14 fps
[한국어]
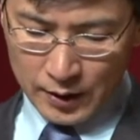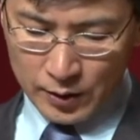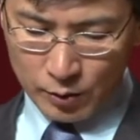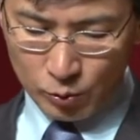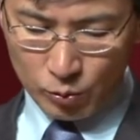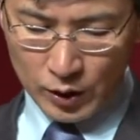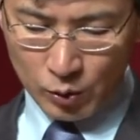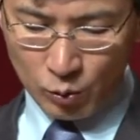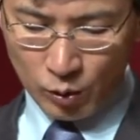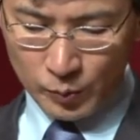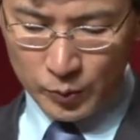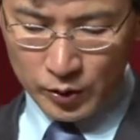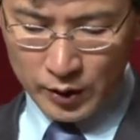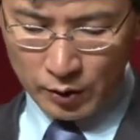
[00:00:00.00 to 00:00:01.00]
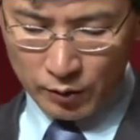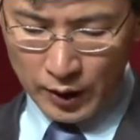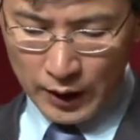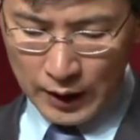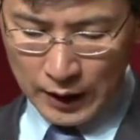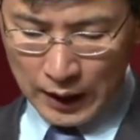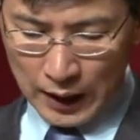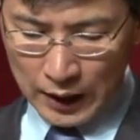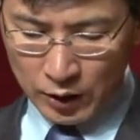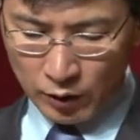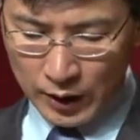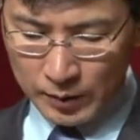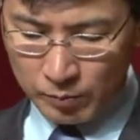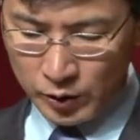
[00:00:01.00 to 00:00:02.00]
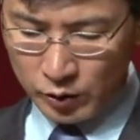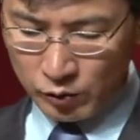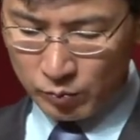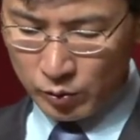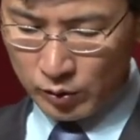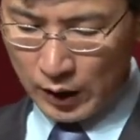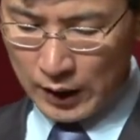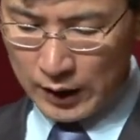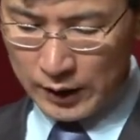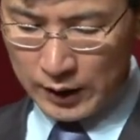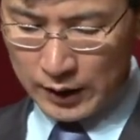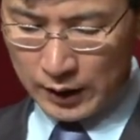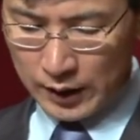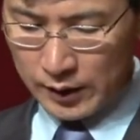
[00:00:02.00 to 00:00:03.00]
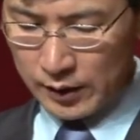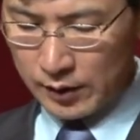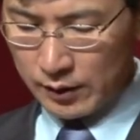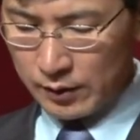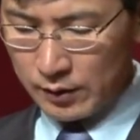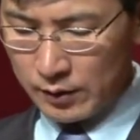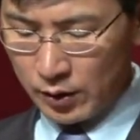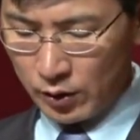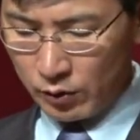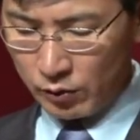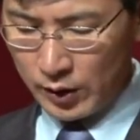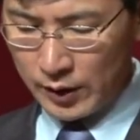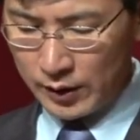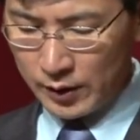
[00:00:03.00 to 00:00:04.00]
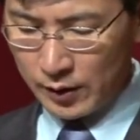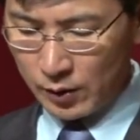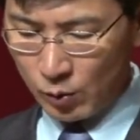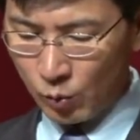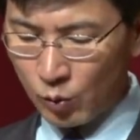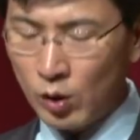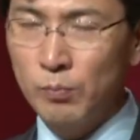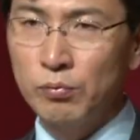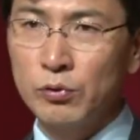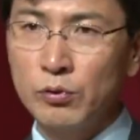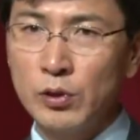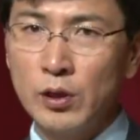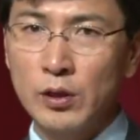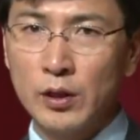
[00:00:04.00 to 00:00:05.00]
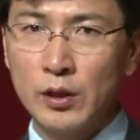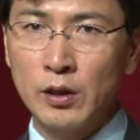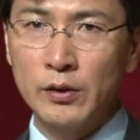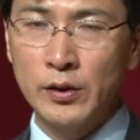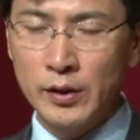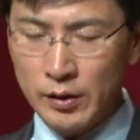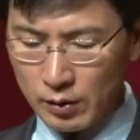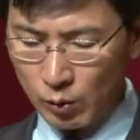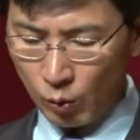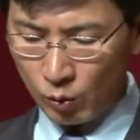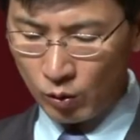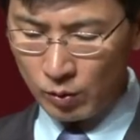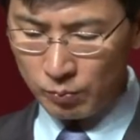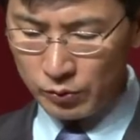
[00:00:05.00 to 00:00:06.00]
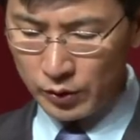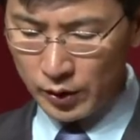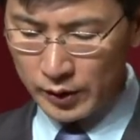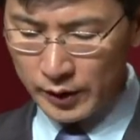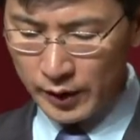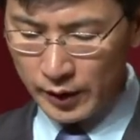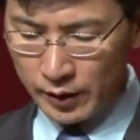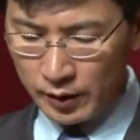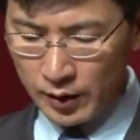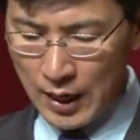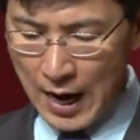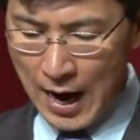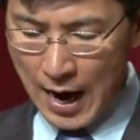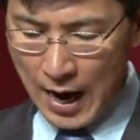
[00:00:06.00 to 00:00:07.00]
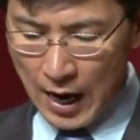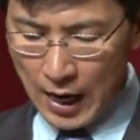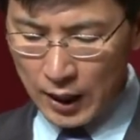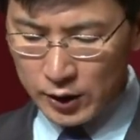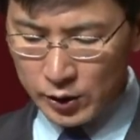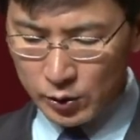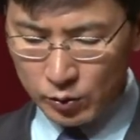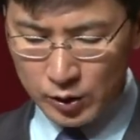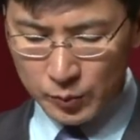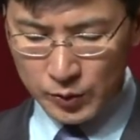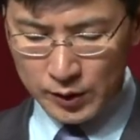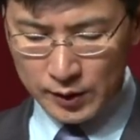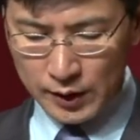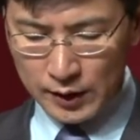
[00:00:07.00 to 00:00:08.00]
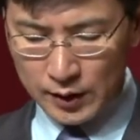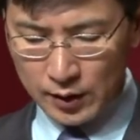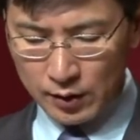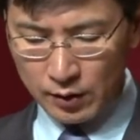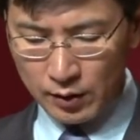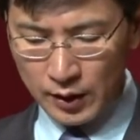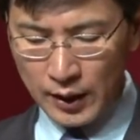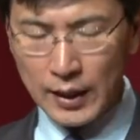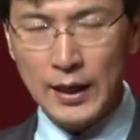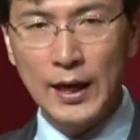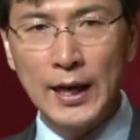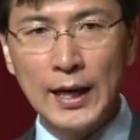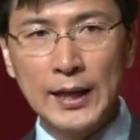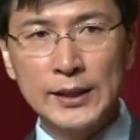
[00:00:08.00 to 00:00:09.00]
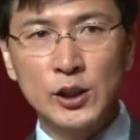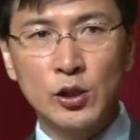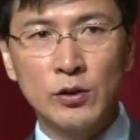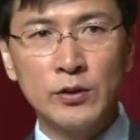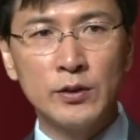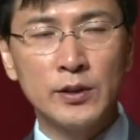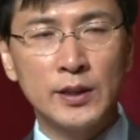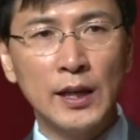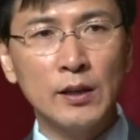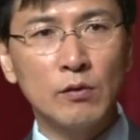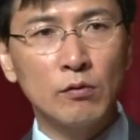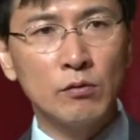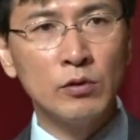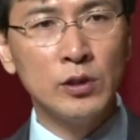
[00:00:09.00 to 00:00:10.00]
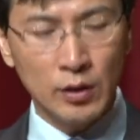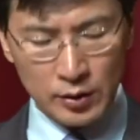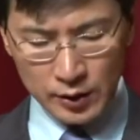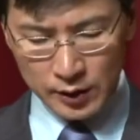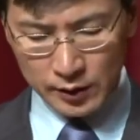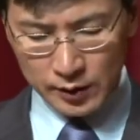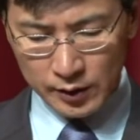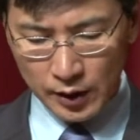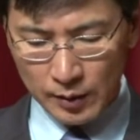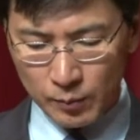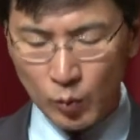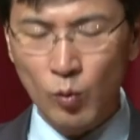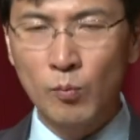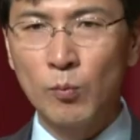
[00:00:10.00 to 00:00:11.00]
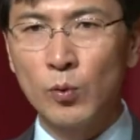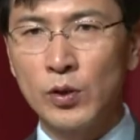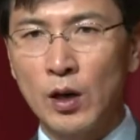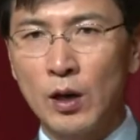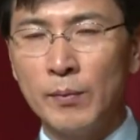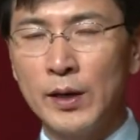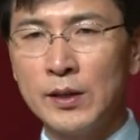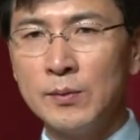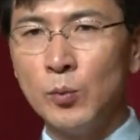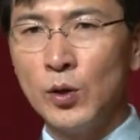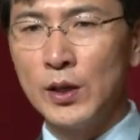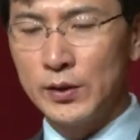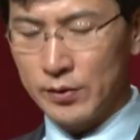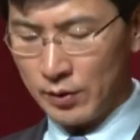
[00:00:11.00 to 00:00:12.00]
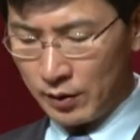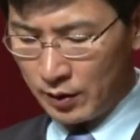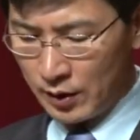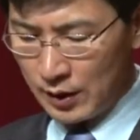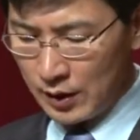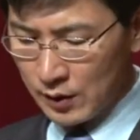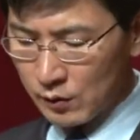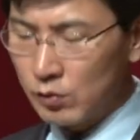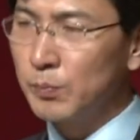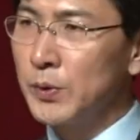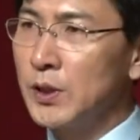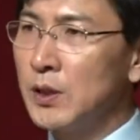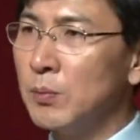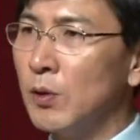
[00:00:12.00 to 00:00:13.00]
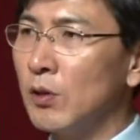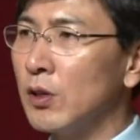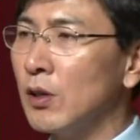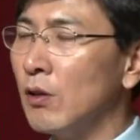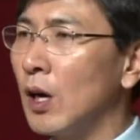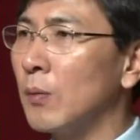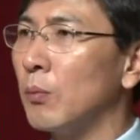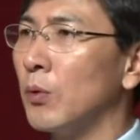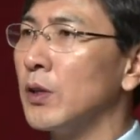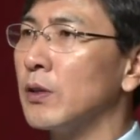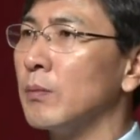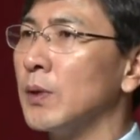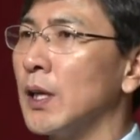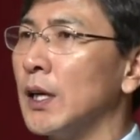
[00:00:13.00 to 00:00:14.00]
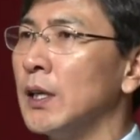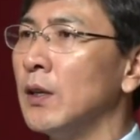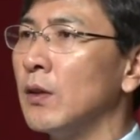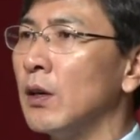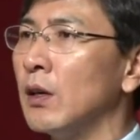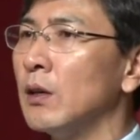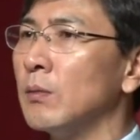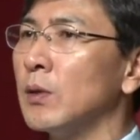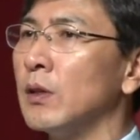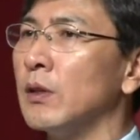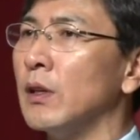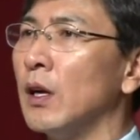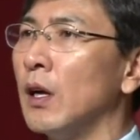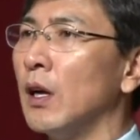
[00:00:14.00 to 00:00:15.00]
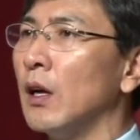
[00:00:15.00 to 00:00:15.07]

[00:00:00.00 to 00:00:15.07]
그리고 또한 농업정책과의 강환문 주무관님 같은 경우에는 로컬푸드형 연, 로컬푸드 연계형 학교 급식센터의 전산 운영 시스템 공모 사업에 응모해서 국비 10억 원을 확보했습니다. 이 사업은